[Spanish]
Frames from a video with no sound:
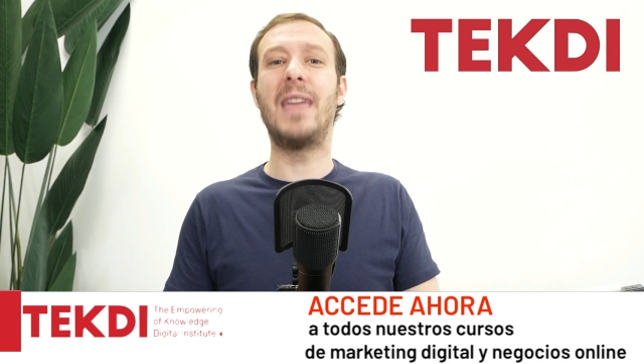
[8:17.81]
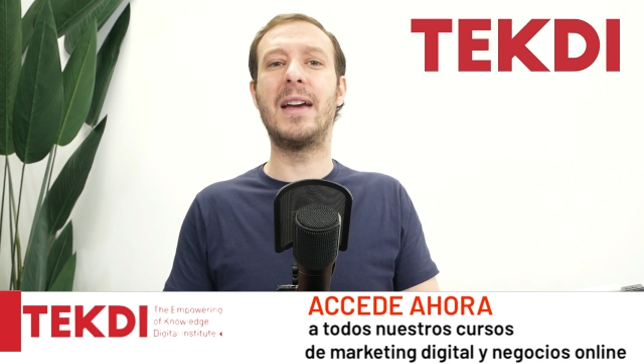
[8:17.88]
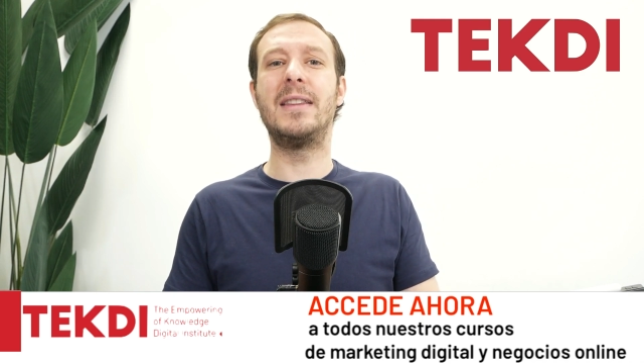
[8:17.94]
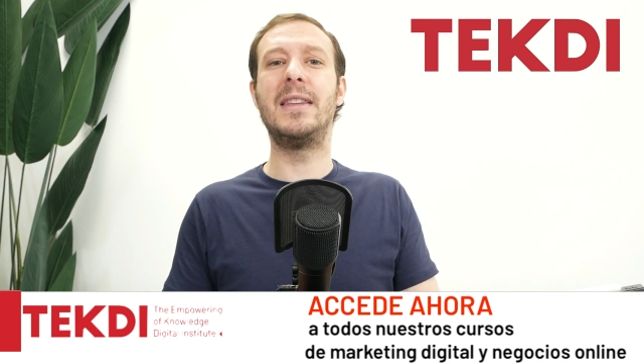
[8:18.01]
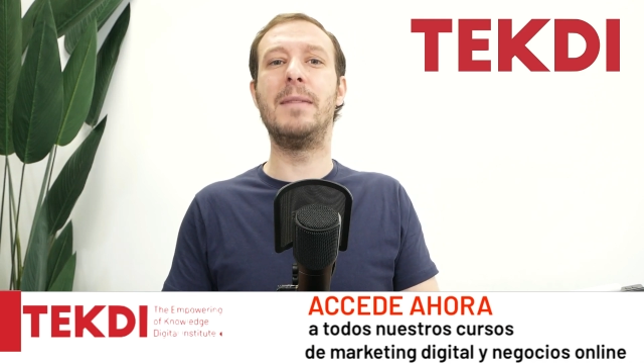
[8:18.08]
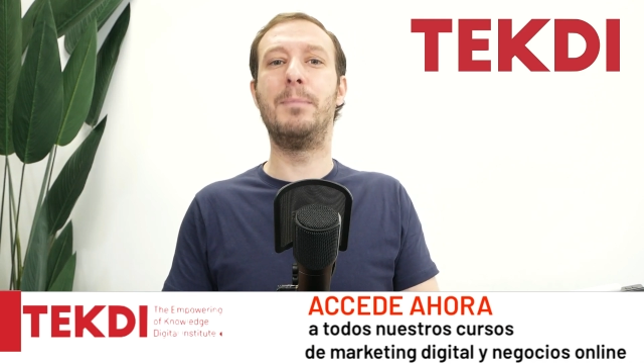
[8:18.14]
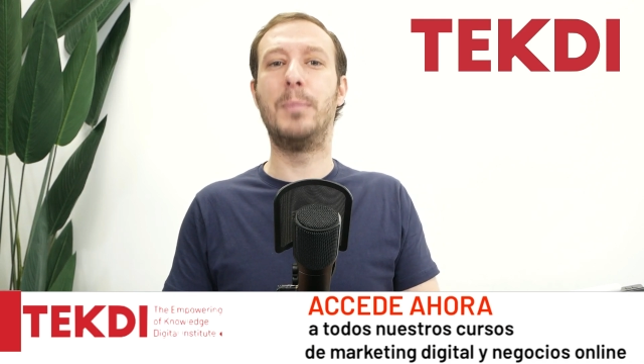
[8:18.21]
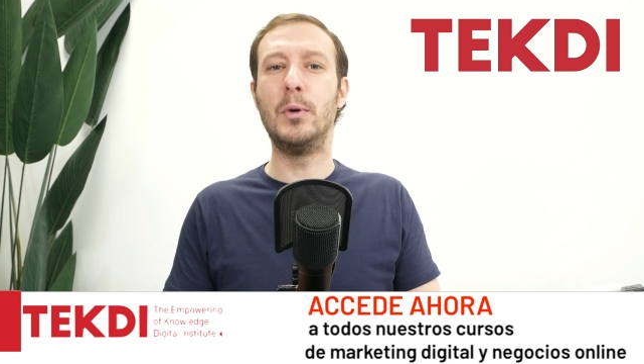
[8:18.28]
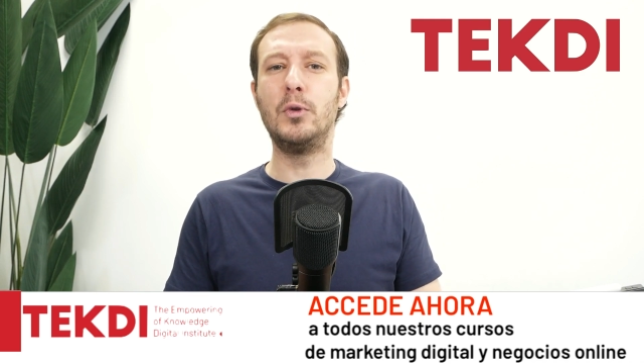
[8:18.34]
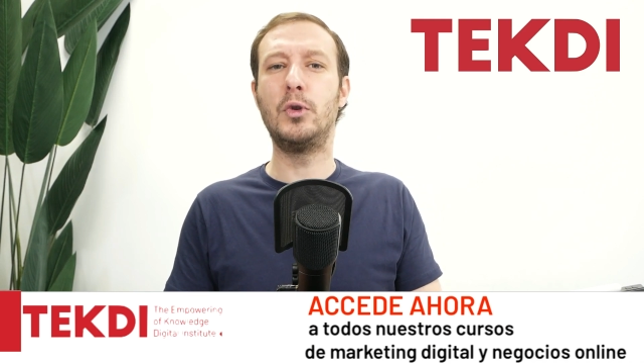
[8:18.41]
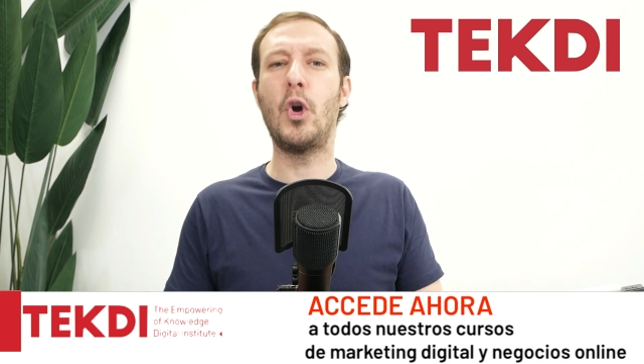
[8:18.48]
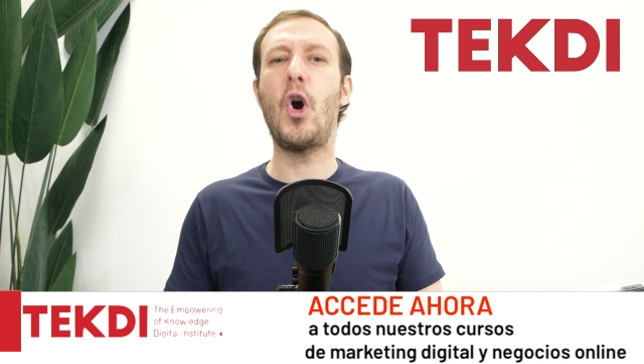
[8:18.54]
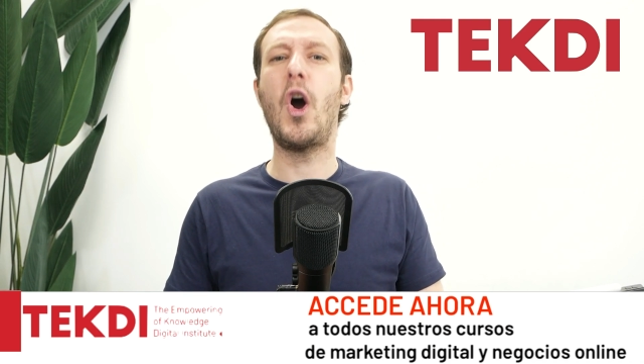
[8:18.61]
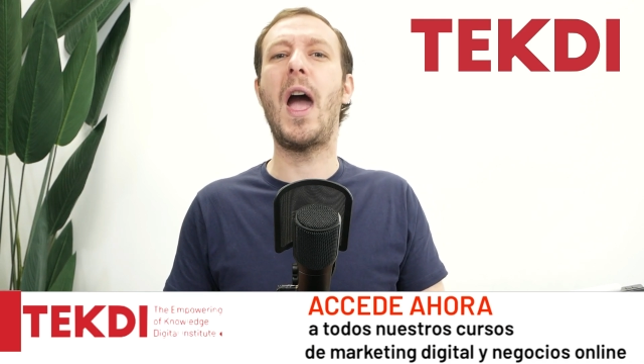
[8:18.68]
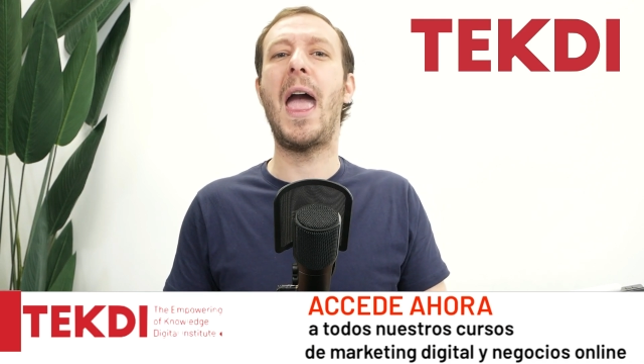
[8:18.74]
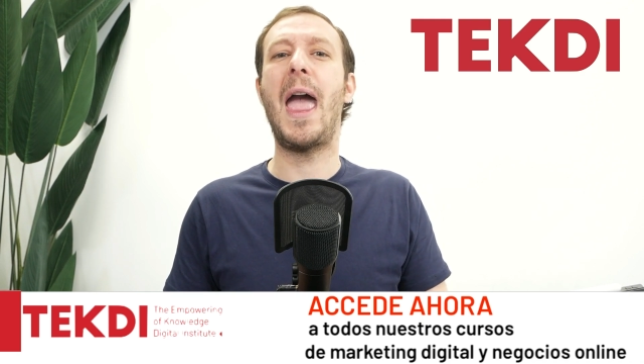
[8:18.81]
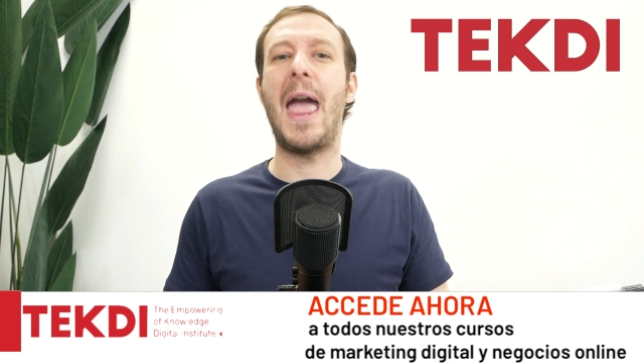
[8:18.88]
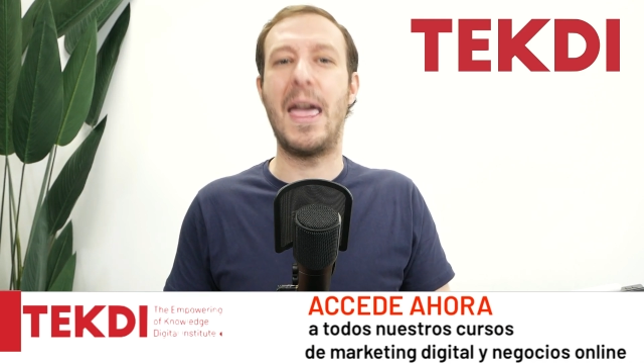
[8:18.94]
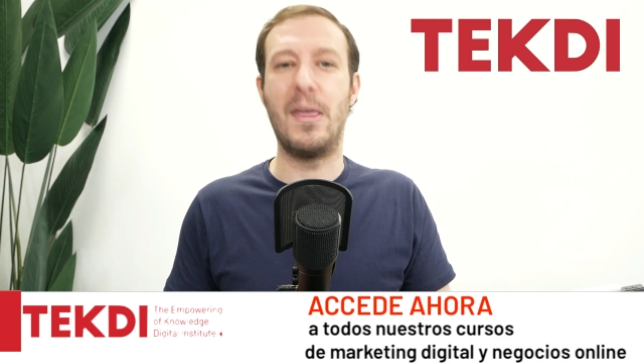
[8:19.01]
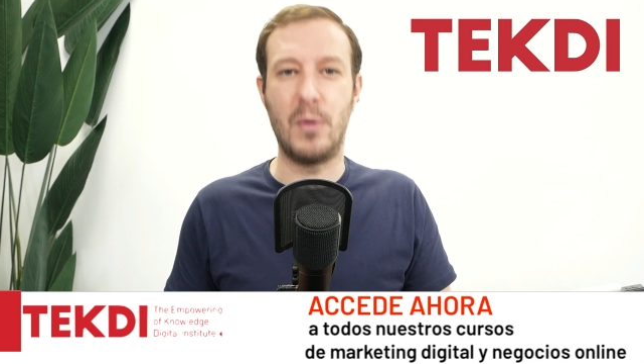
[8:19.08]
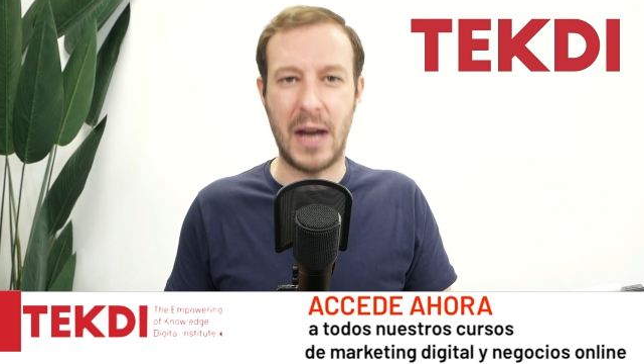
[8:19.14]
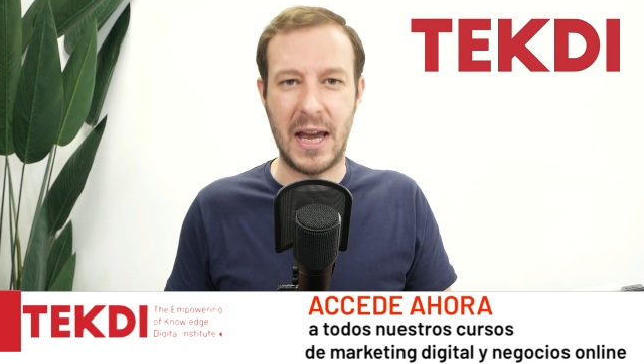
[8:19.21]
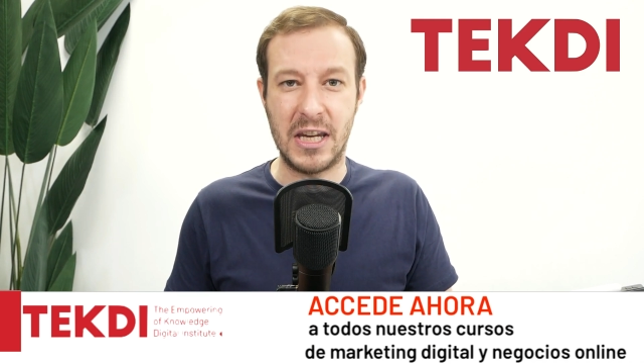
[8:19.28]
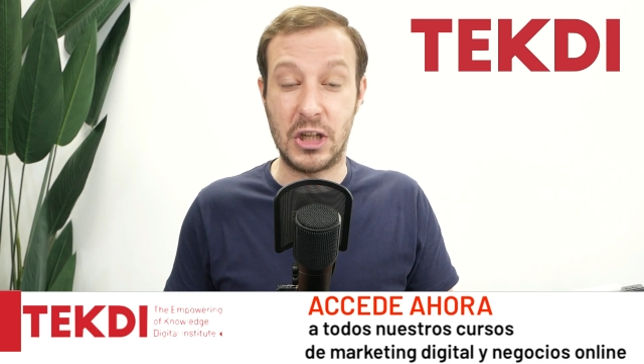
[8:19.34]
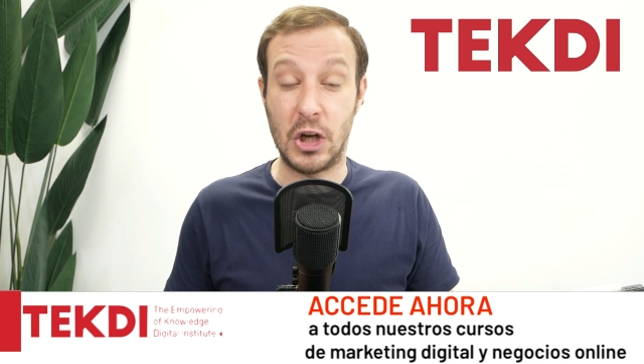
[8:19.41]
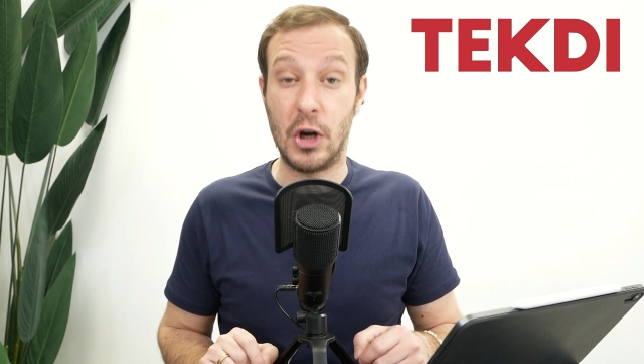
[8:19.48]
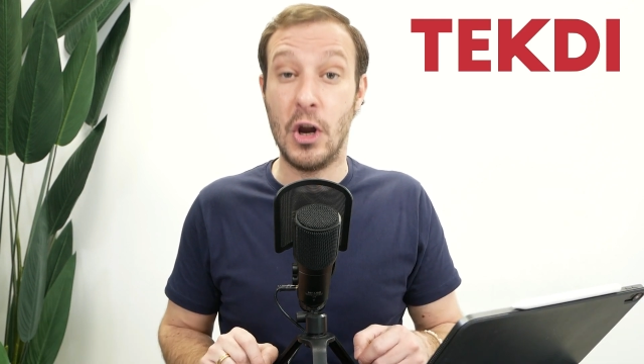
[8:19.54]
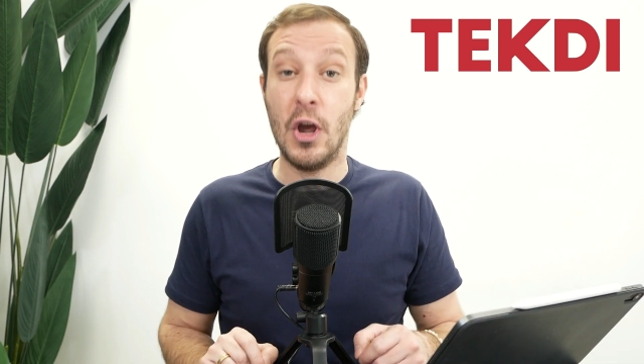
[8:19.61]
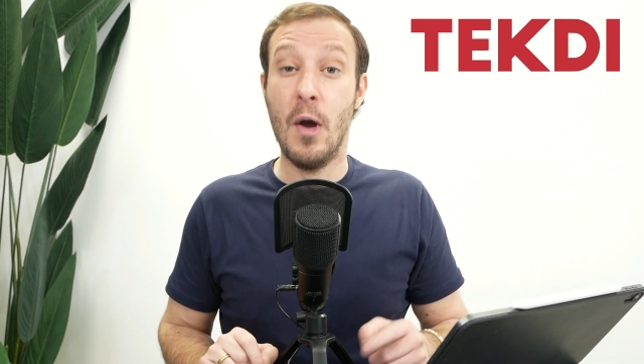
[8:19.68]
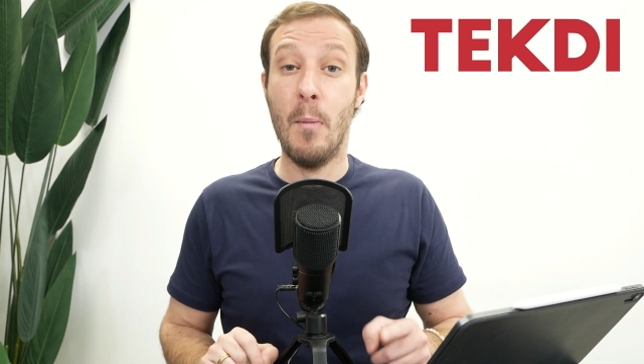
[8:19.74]

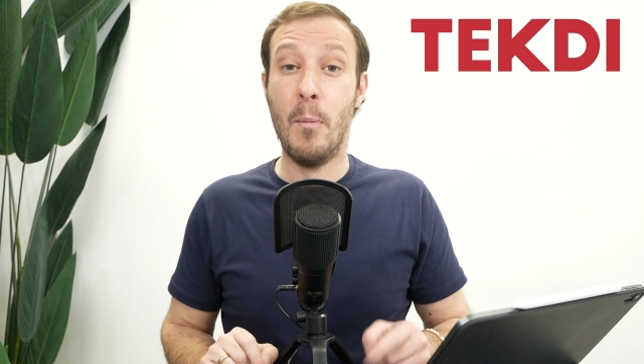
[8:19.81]
techdi.education.